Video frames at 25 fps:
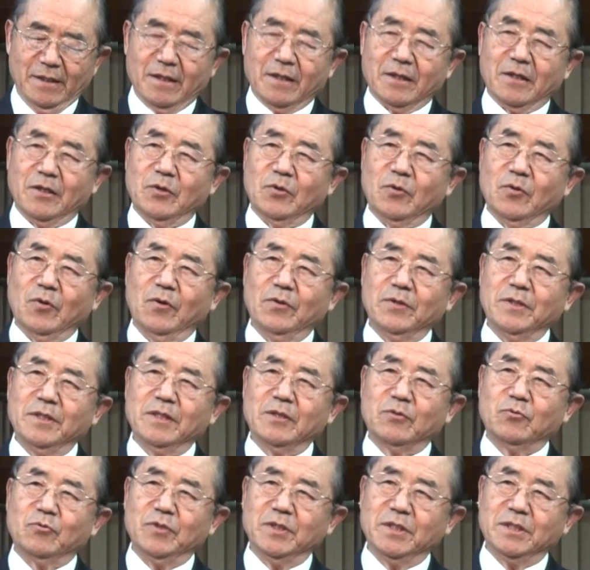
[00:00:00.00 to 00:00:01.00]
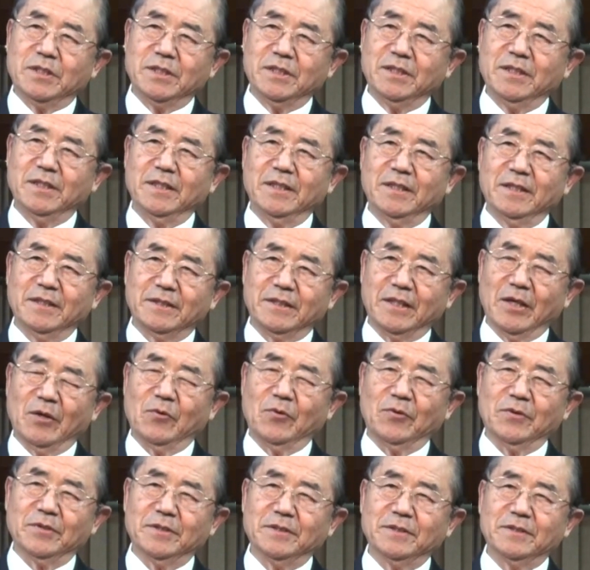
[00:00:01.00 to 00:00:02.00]
그리고 이 귀신이
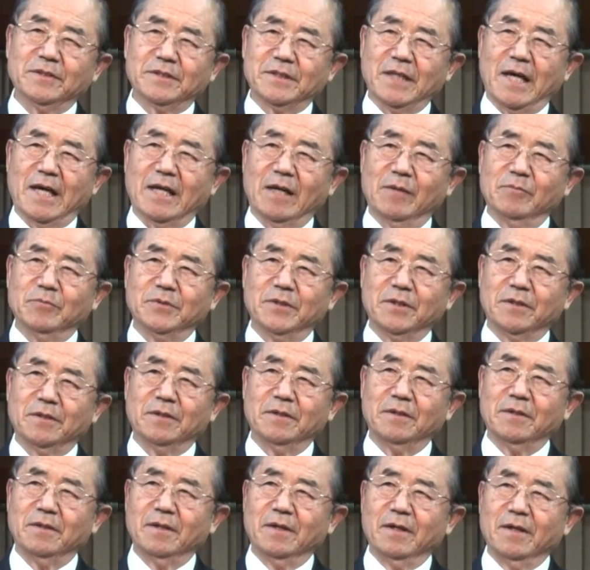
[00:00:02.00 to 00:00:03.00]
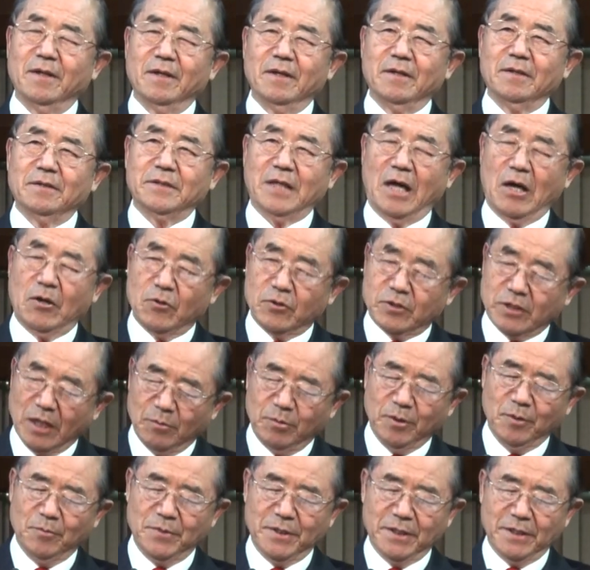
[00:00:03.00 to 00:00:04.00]
때로는 사람들을
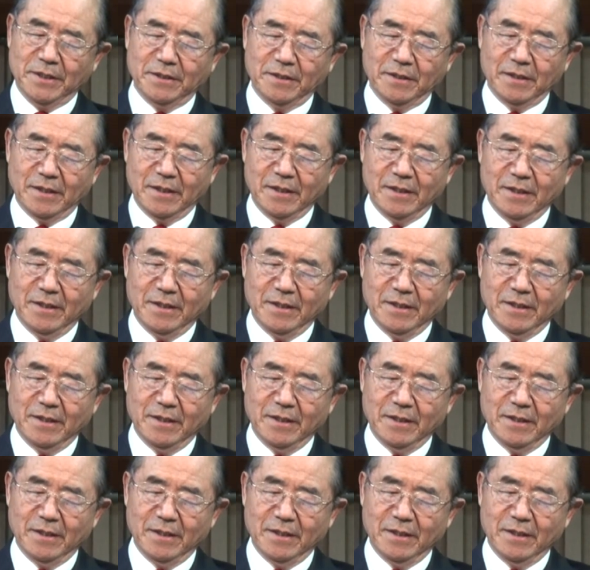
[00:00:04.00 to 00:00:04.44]
사로잡으면